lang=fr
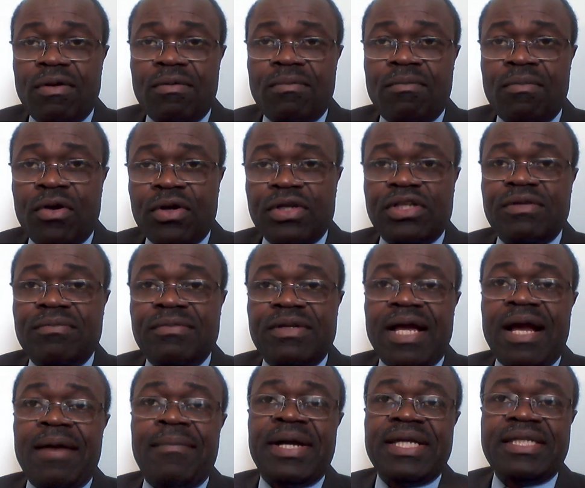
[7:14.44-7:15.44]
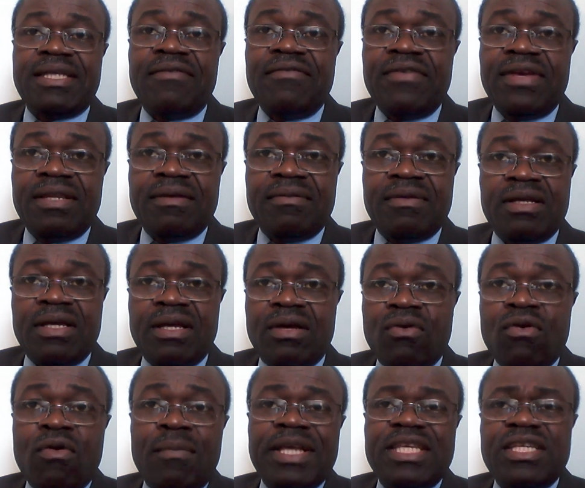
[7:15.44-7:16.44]
mon régime à Brazzaville,
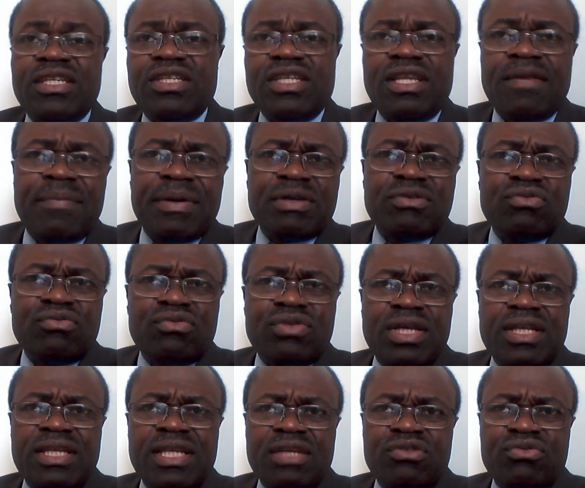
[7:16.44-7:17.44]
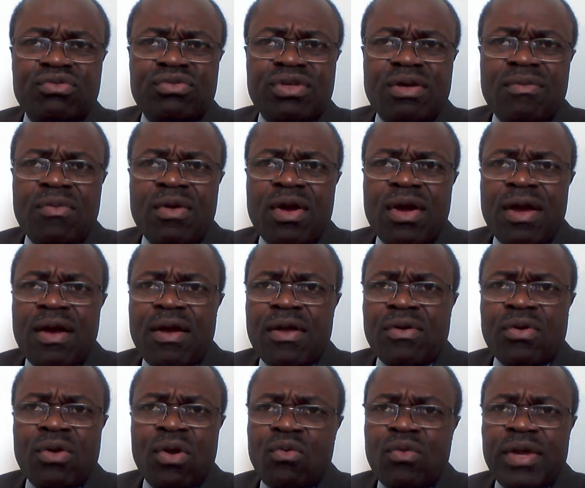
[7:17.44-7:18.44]
Goma n'est pas soutenu, est soutenu
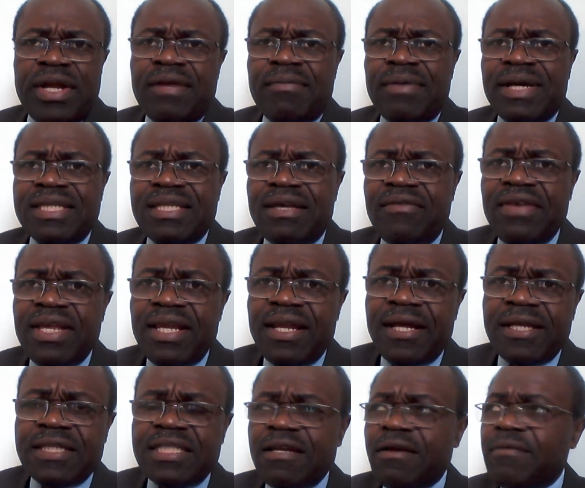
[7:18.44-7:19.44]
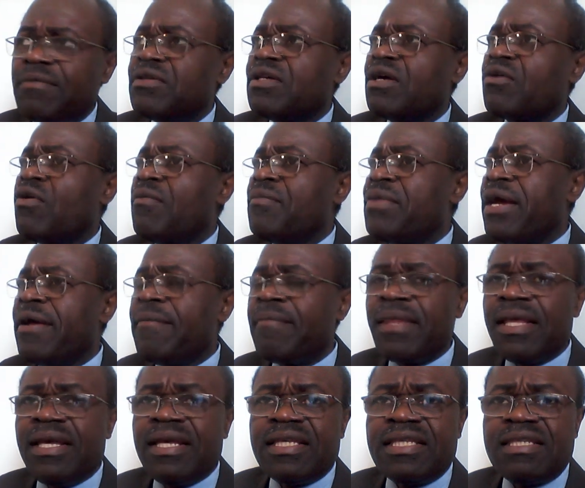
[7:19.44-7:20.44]
non loin de Brazzaville, hein. c'est combien
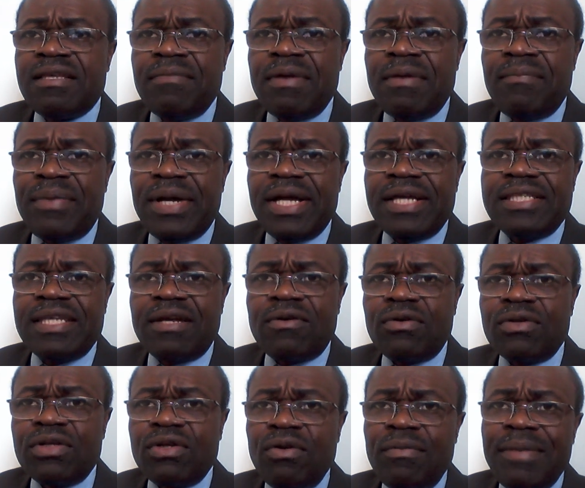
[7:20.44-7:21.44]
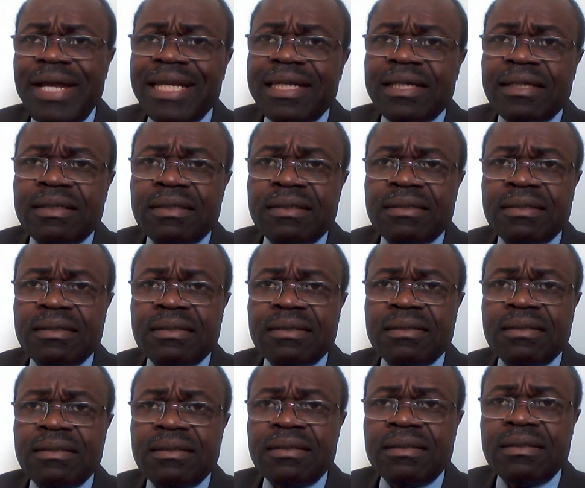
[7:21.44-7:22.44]
C'est même pas 50 km.
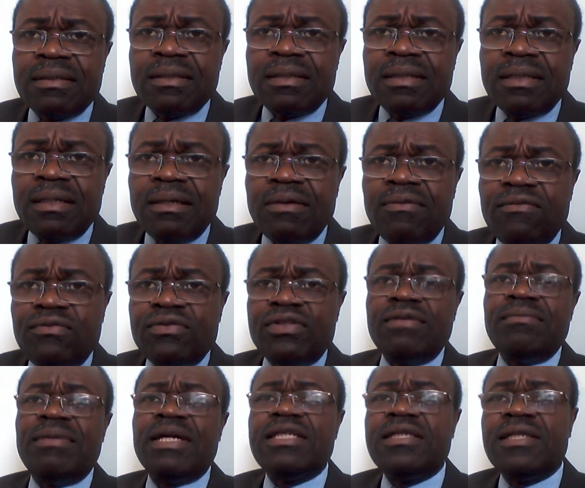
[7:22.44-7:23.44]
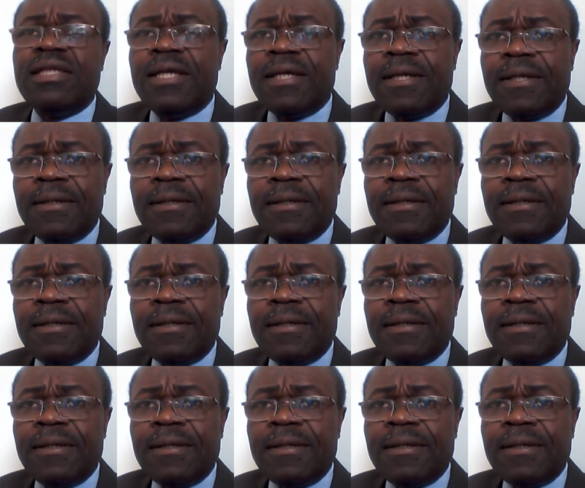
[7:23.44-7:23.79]
Vous imaginez